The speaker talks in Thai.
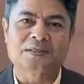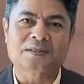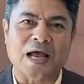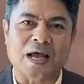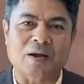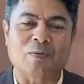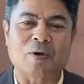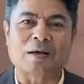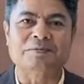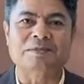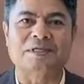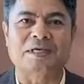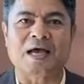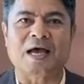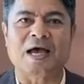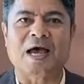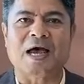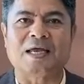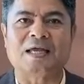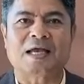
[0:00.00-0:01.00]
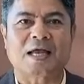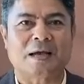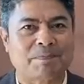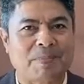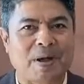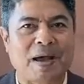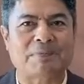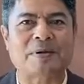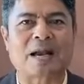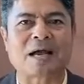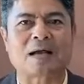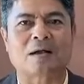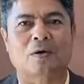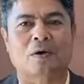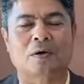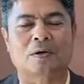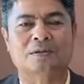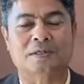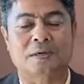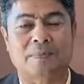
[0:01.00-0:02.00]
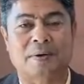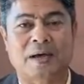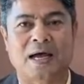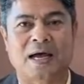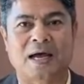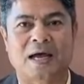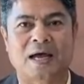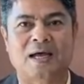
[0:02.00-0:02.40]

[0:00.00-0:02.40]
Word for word: สร้างความเสียหายกับภาพลักษณ์ของสภา